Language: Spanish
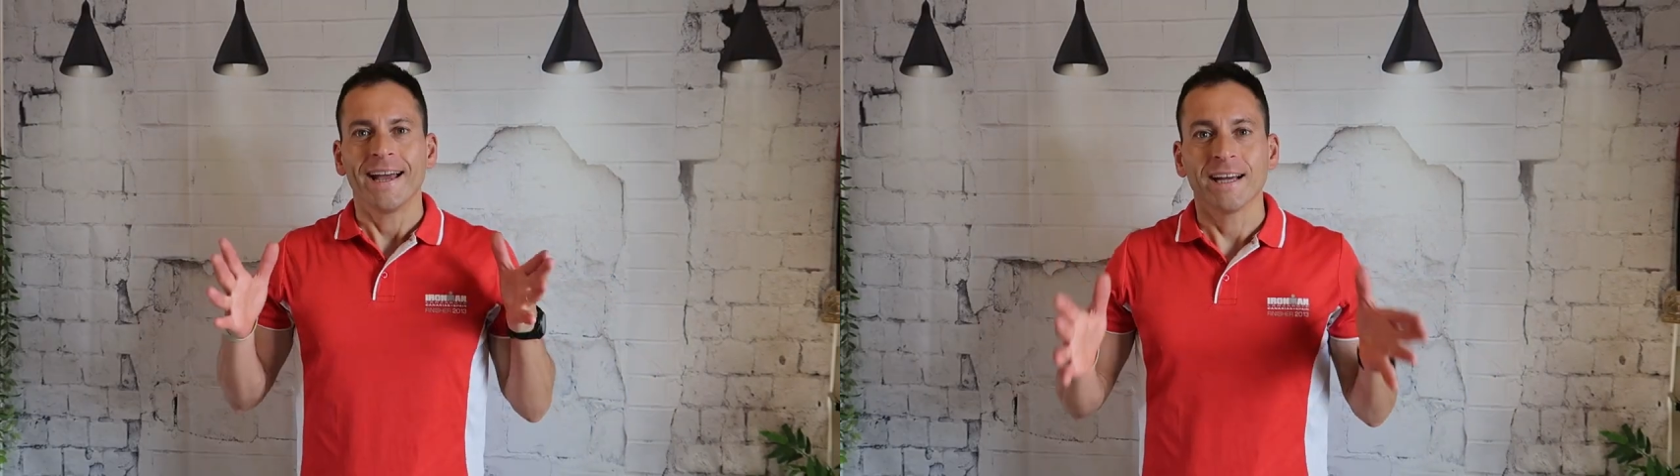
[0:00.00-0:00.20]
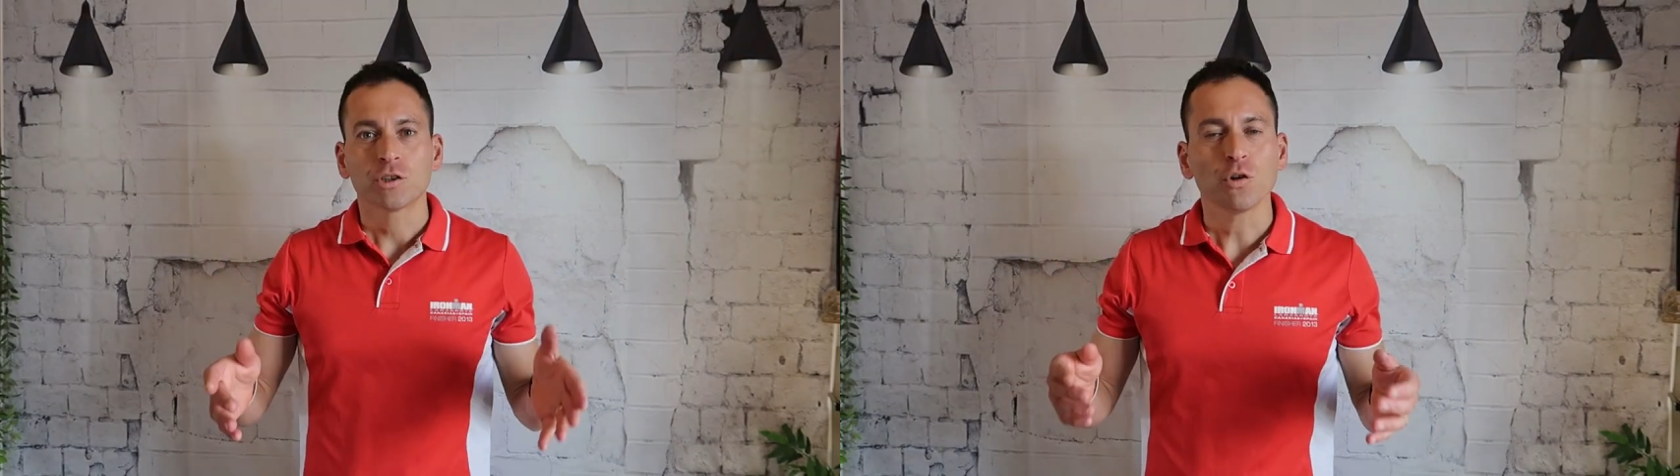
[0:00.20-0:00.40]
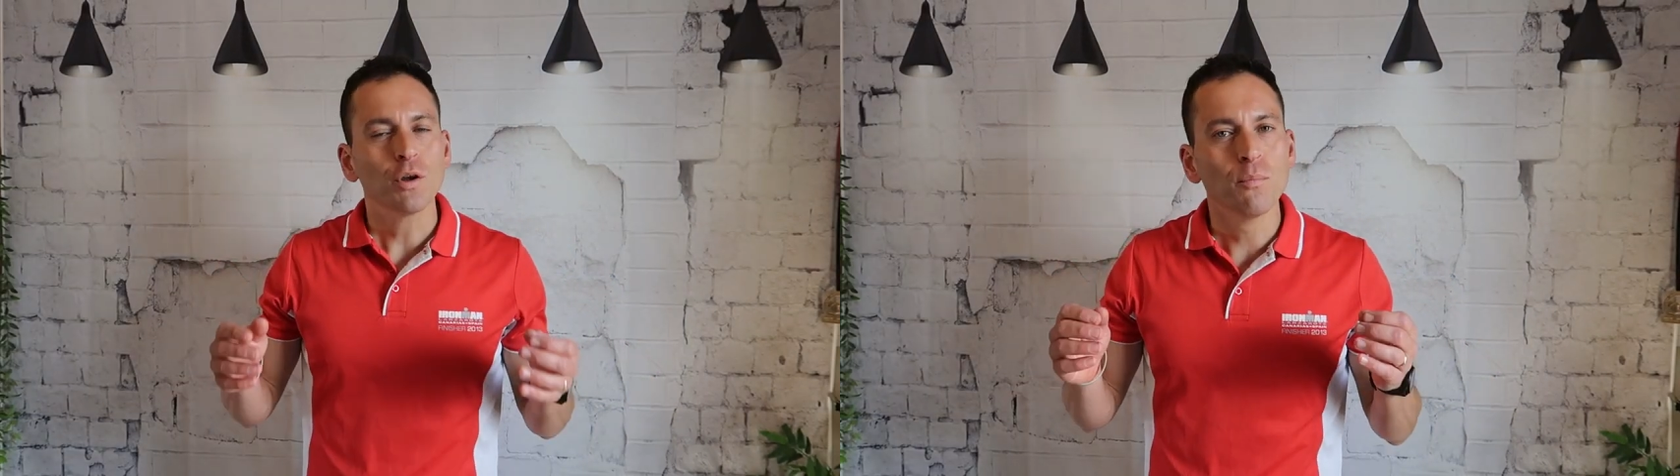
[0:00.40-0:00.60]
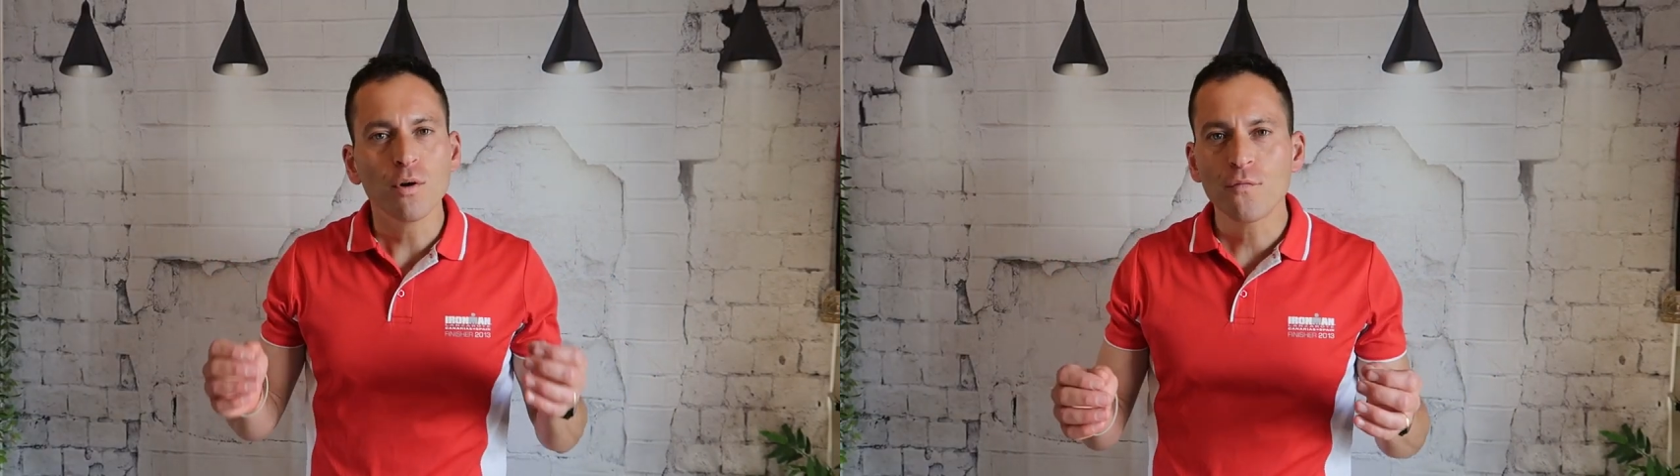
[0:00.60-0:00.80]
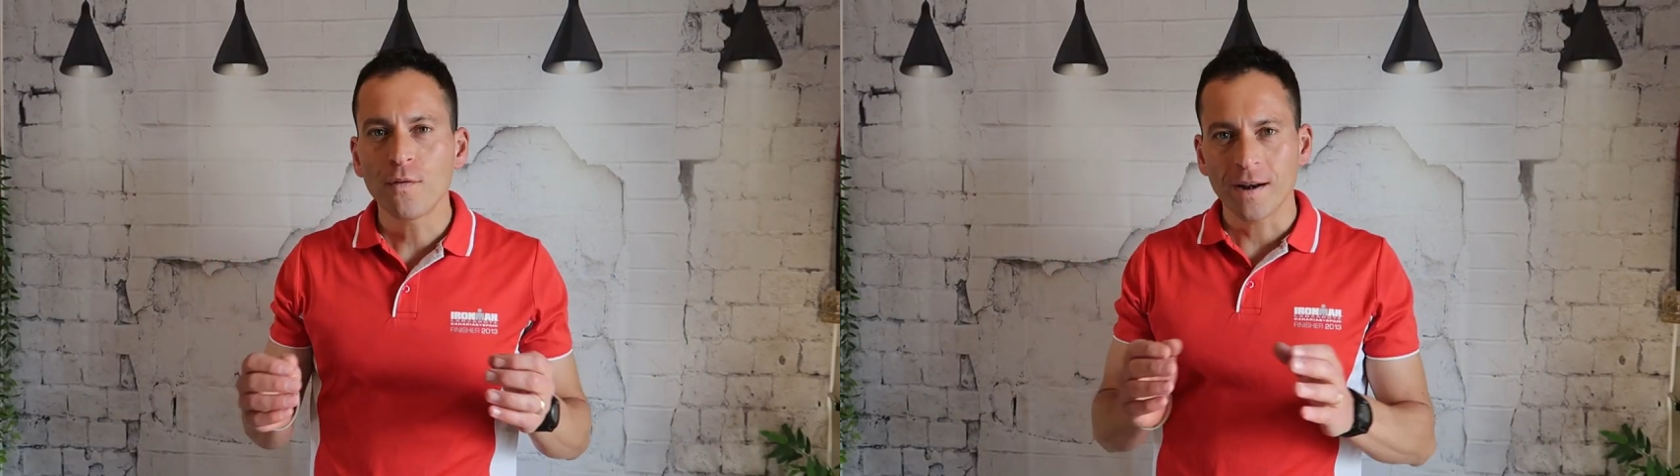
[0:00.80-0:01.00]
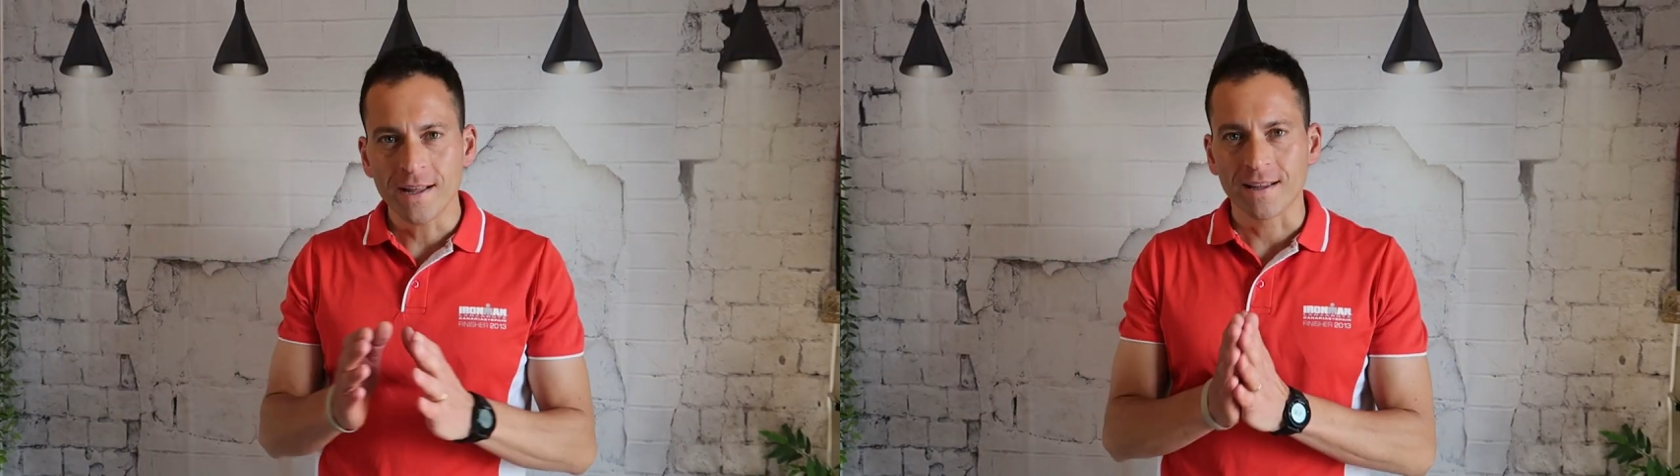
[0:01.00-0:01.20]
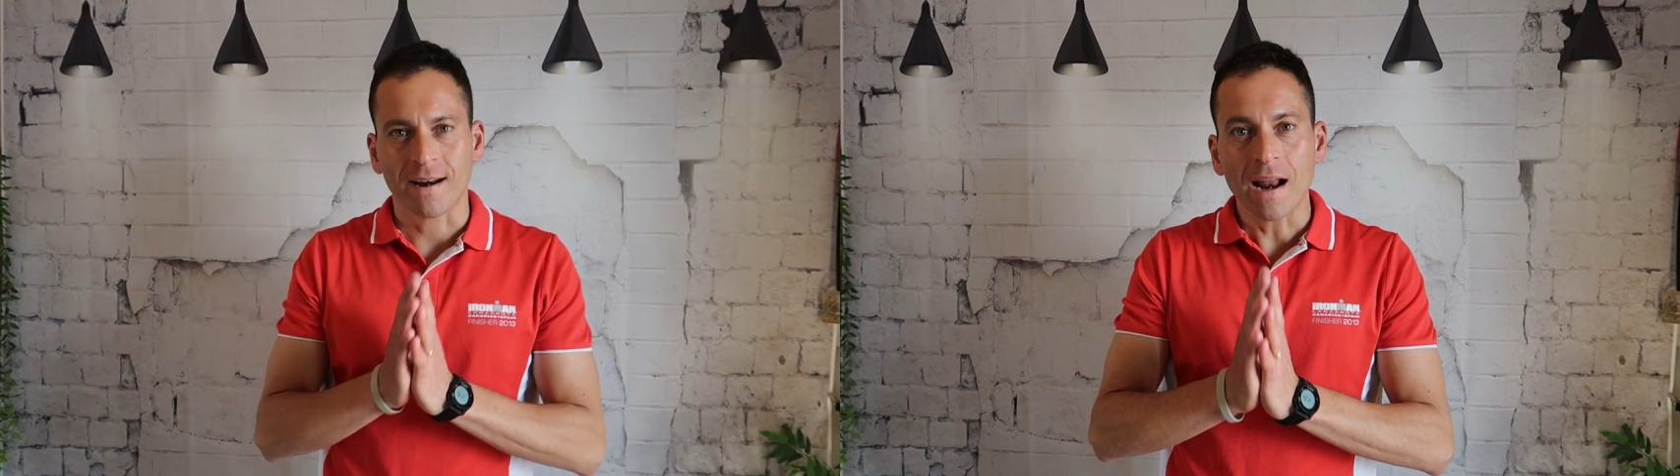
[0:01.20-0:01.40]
Estoy muy feliz